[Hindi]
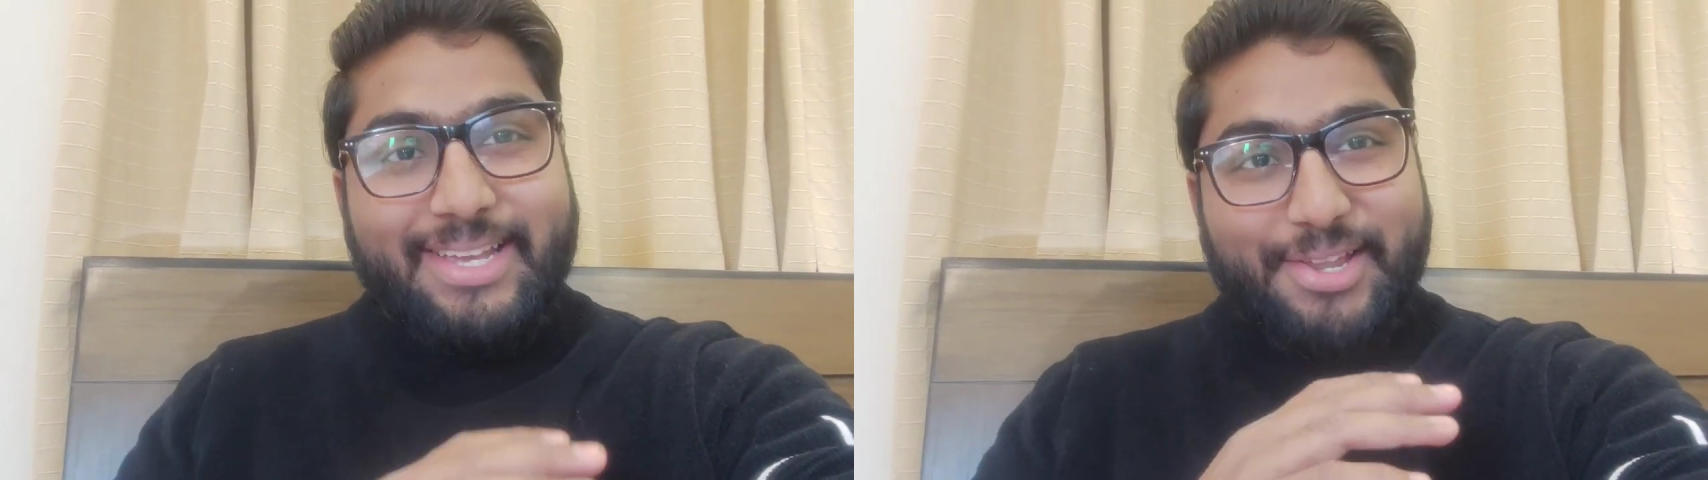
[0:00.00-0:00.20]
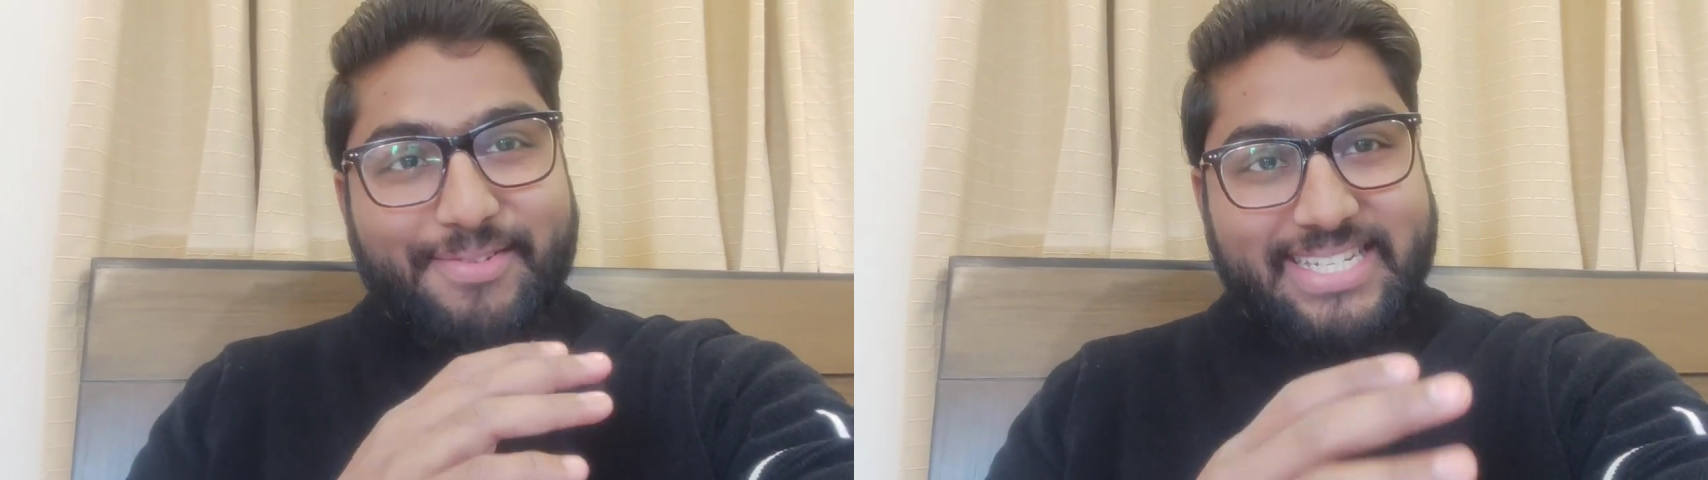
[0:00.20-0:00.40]

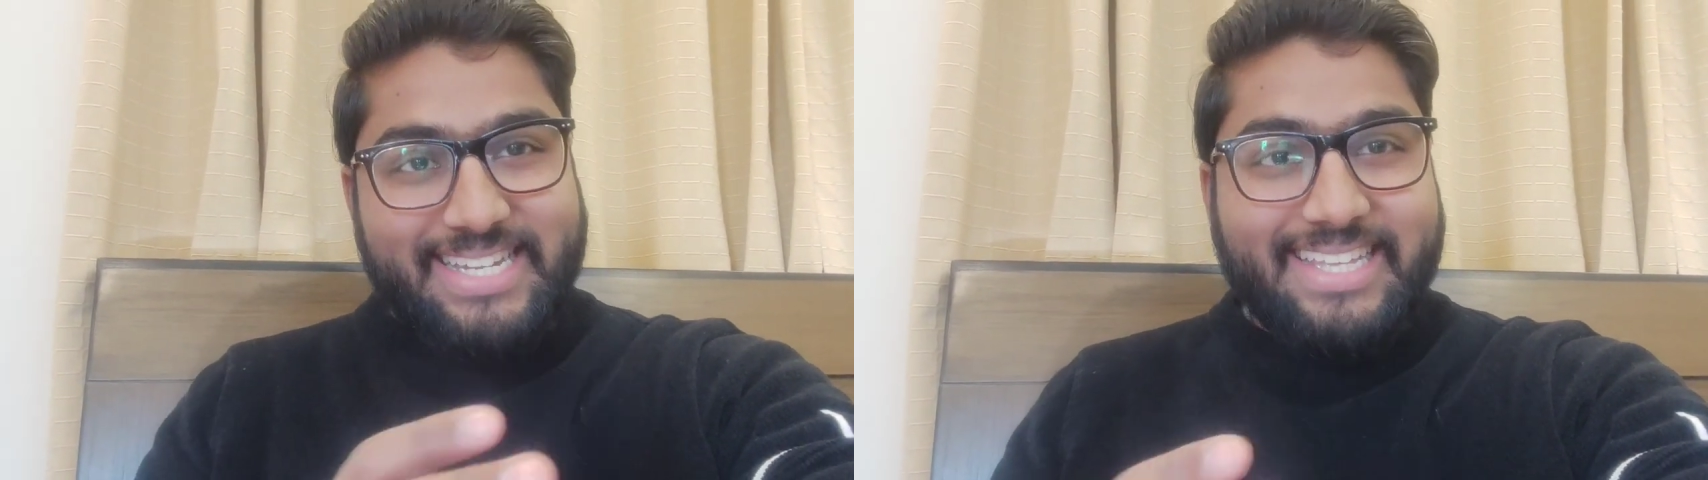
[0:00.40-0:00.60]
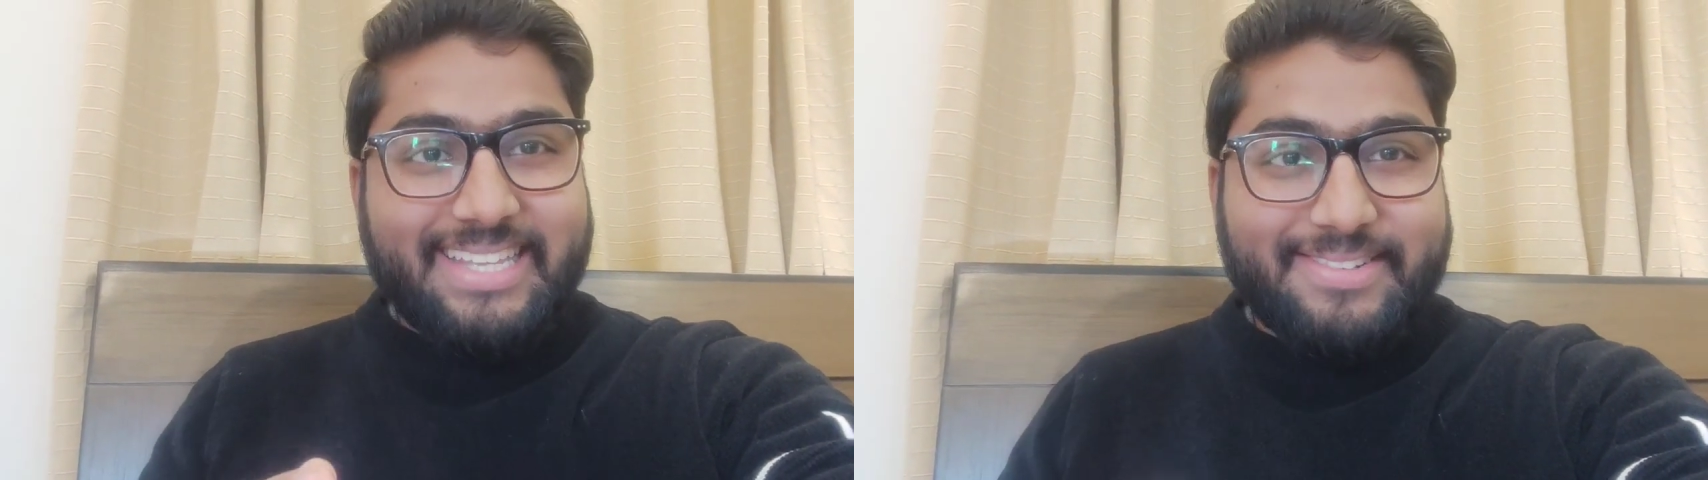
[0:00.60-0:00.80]

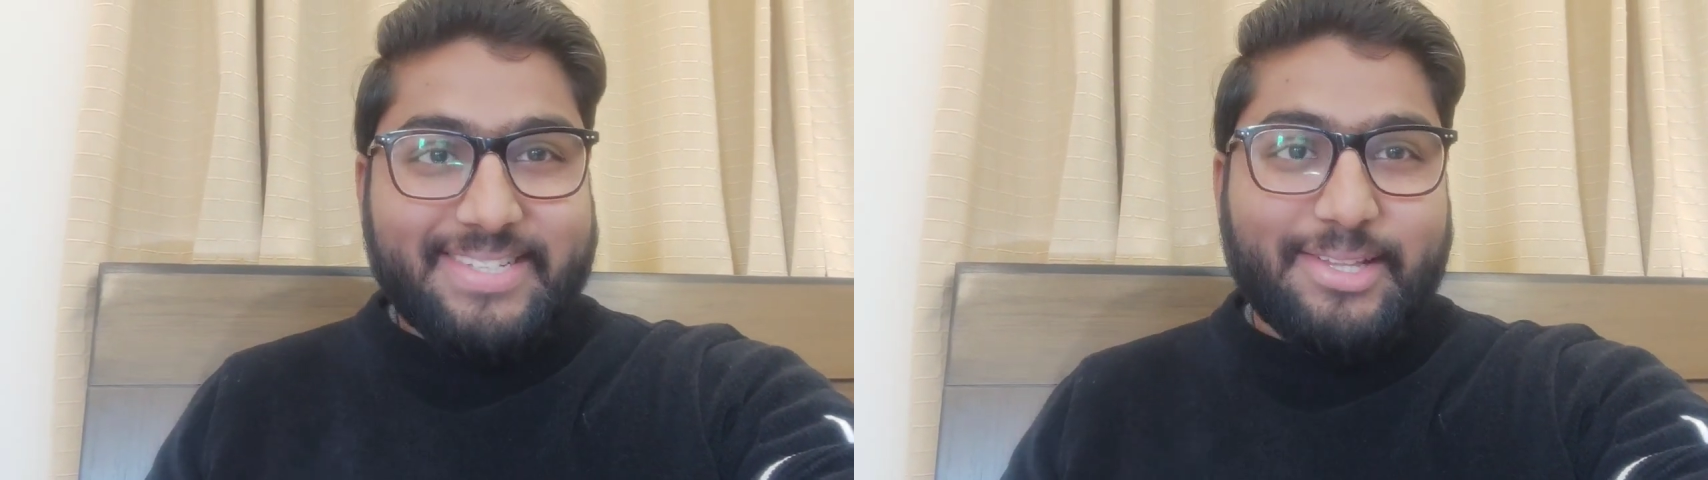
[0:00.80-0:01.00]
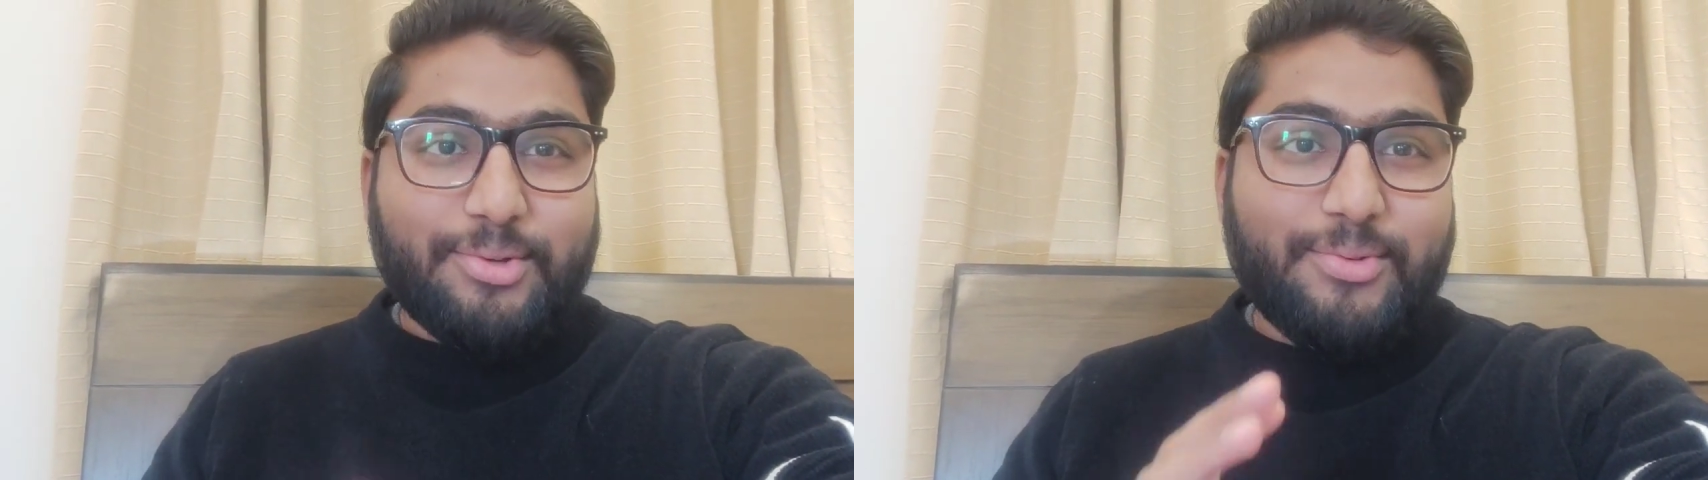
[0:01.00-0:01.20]
यूनिवर्सिटी की तरफ
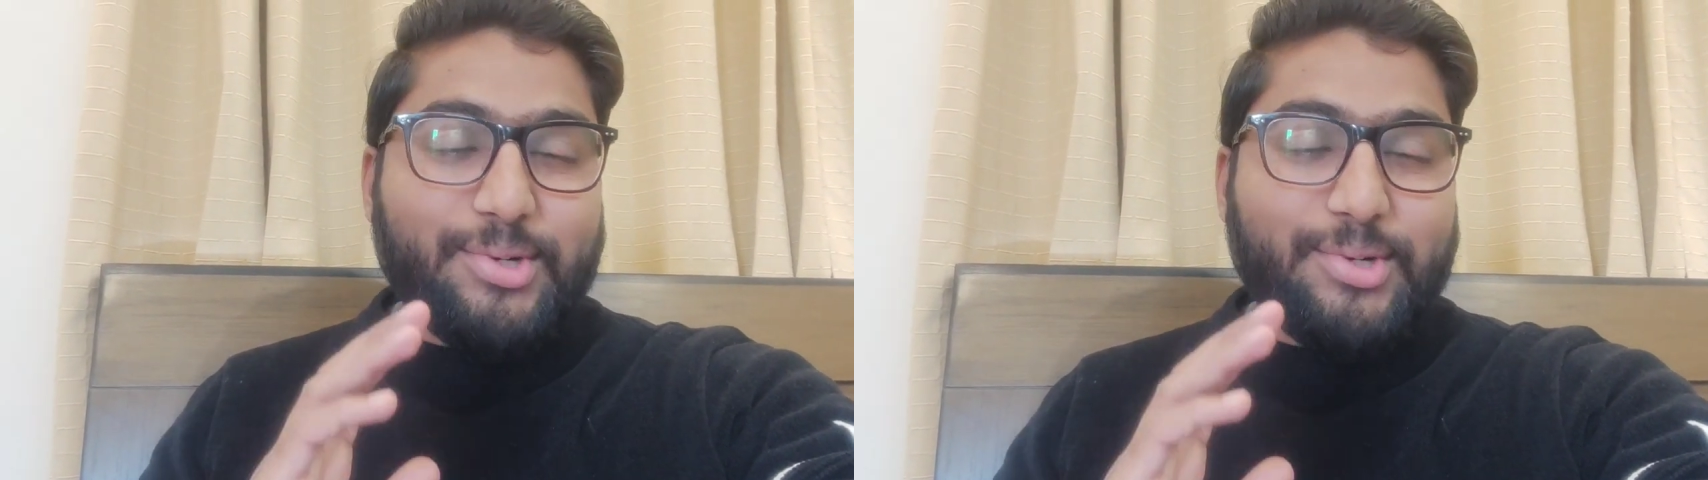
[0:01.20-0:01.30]
से तो